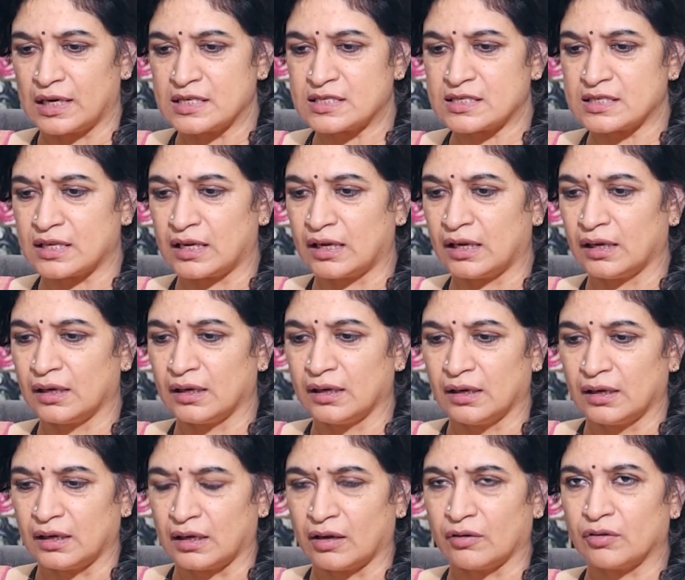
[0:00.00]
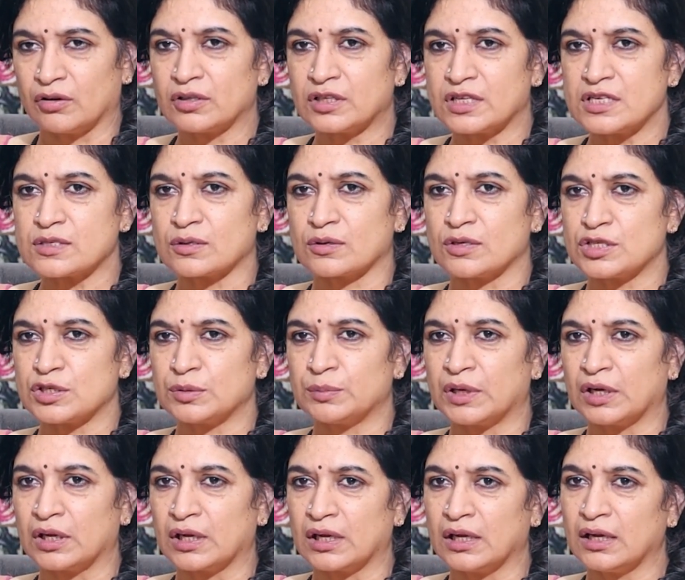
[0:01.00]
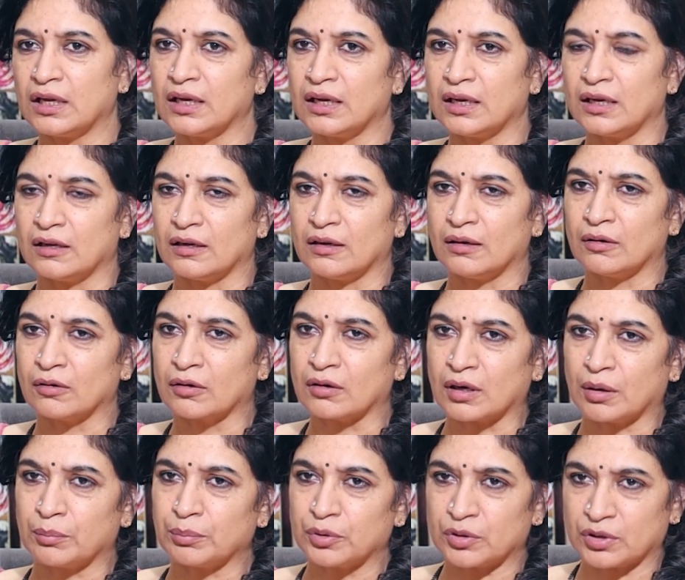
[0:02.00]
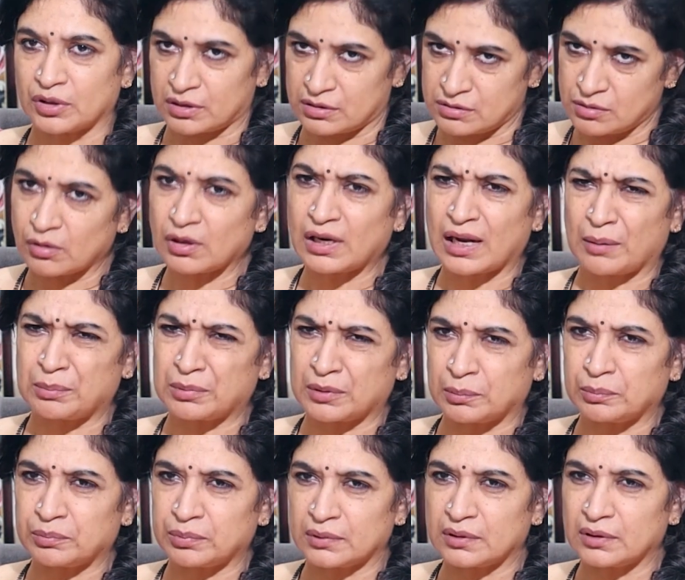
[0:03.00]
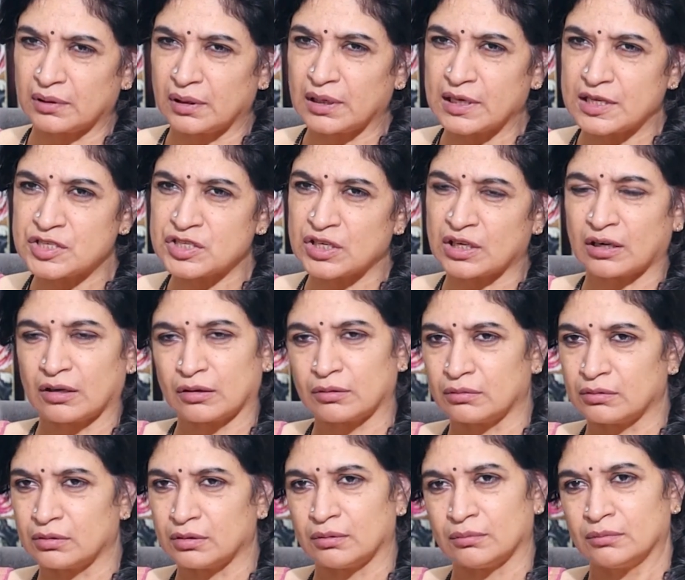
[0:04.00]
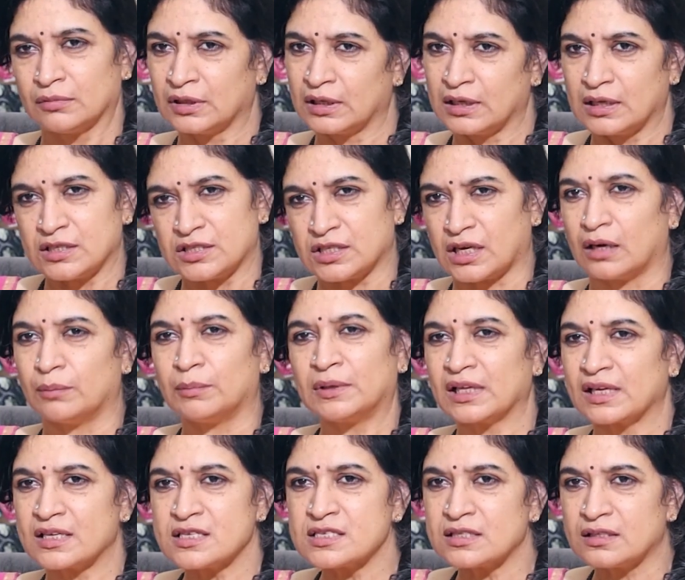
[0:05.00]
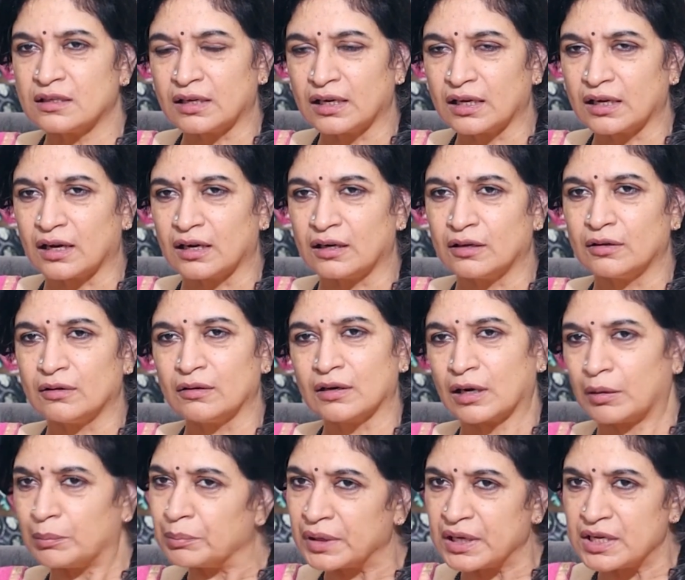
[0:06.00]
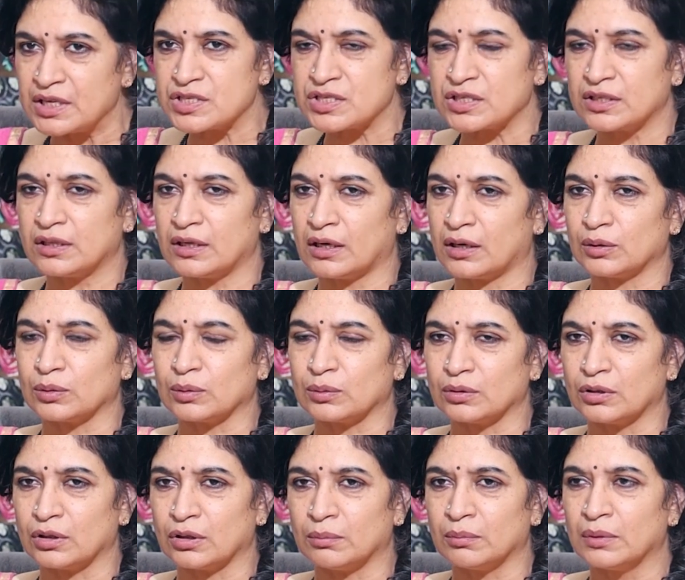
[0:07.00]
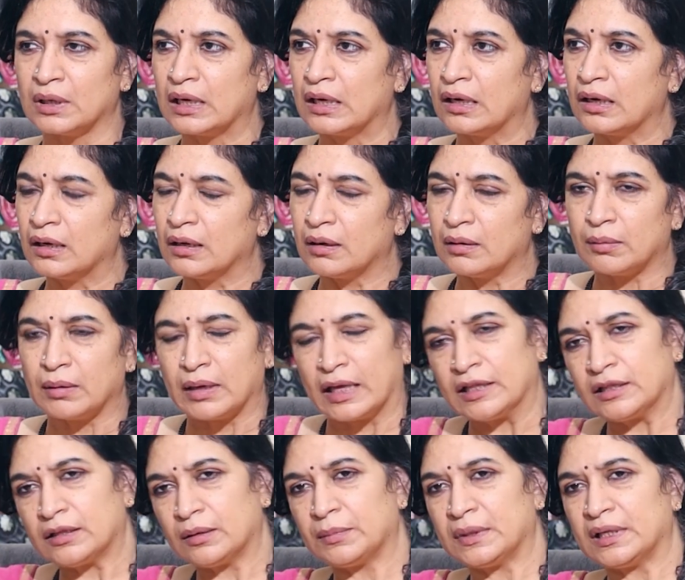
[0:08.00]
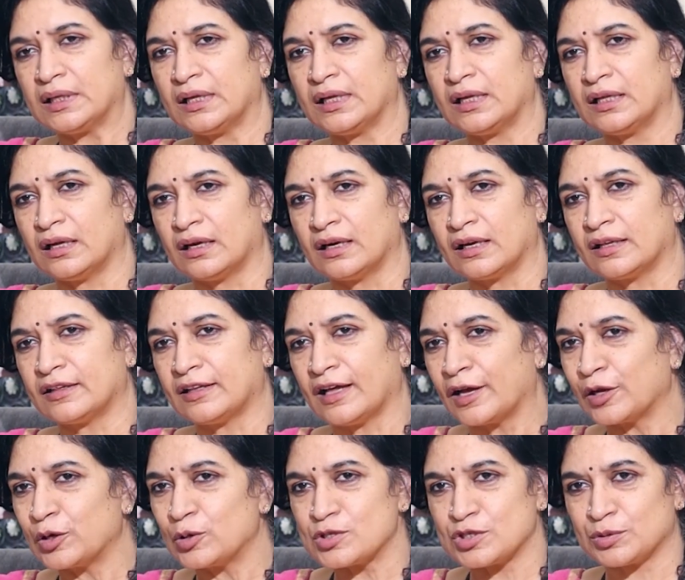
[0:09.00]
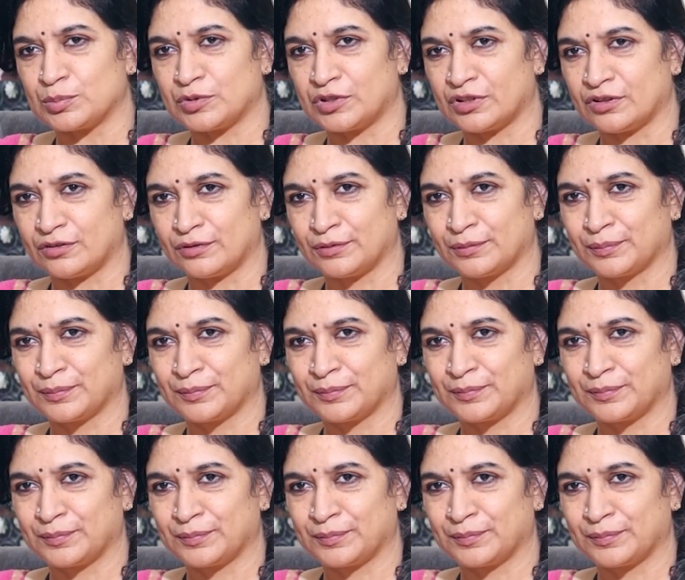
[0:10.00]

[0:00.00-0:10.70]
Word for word: లెట్సే ఎవరో తీసుకొచ్చి మనకి ఒక కంప్యూటర్ ఒక ల్యాప్టాప్ ఇచ్చారనుకుందాం చాలామందికి ఇస్తారు ఈ కాలంలో కంపెనీ ఇచ్చింది అనుకుందాం ఎంతమంది దానికి థ్యాంక్ యూ చెప్తారు